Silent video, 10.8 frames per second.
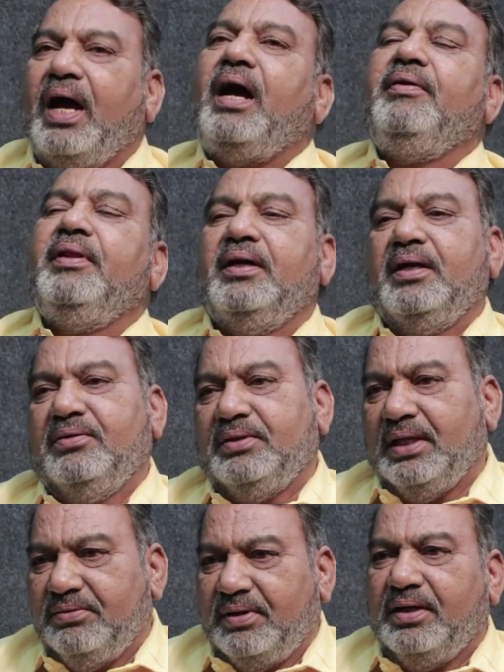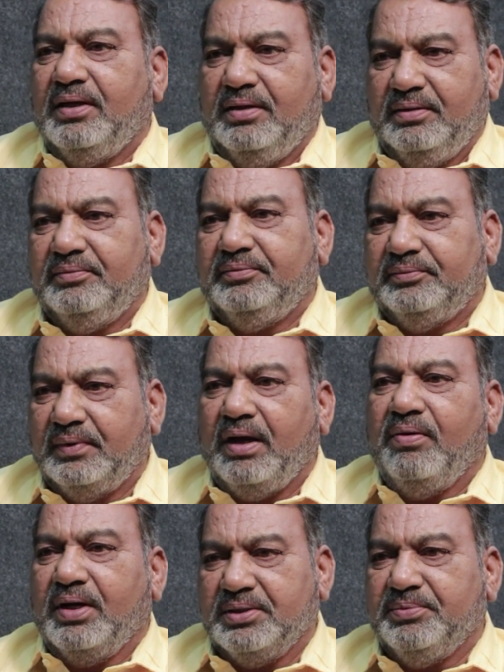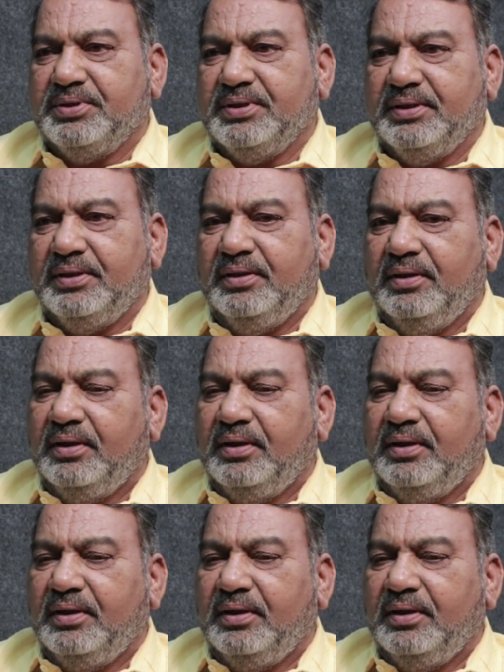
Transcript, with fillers: ఆ విధంగా నాకు దాని ద్వారా అవకాశం వచ్చింది